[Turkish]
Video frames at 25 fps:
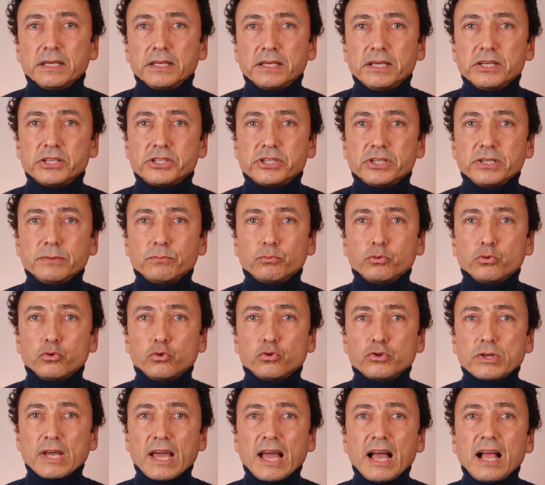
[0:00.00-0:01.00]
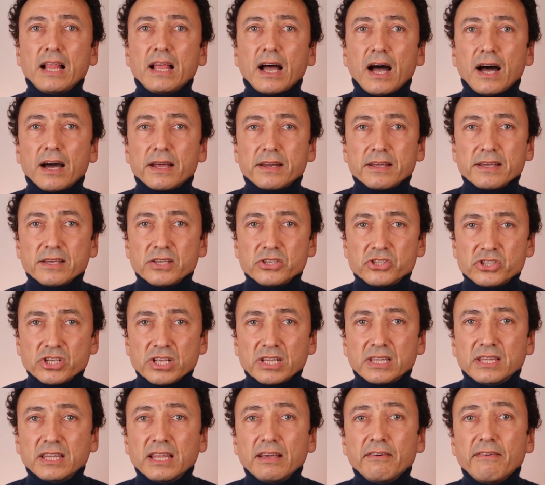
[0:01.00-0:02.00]
kişi bu yüzeyel ağrıyı
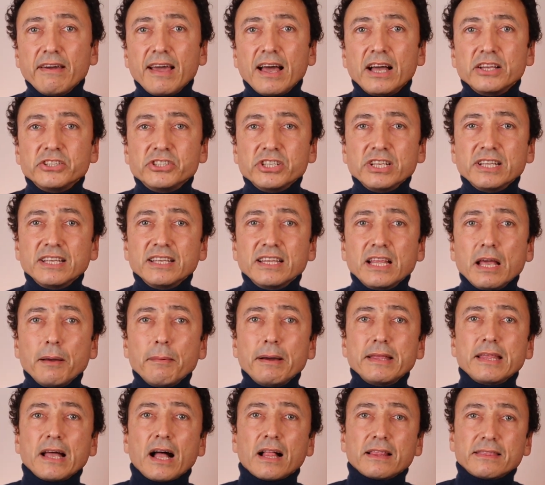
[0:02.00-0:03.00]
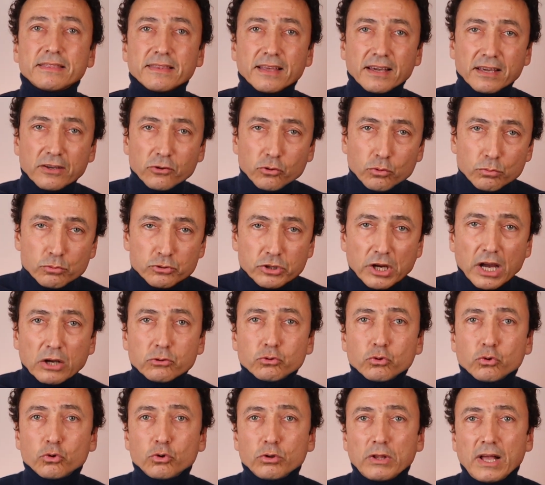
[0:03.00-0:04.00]
ciltte veya cildin hemen altındaki
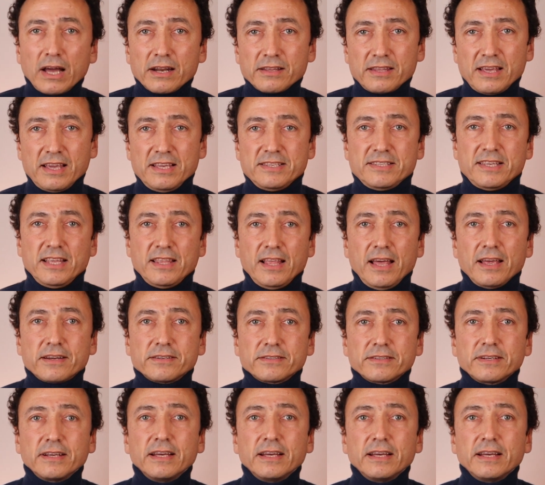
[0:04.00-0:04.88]
yumuşak dokularda hisseder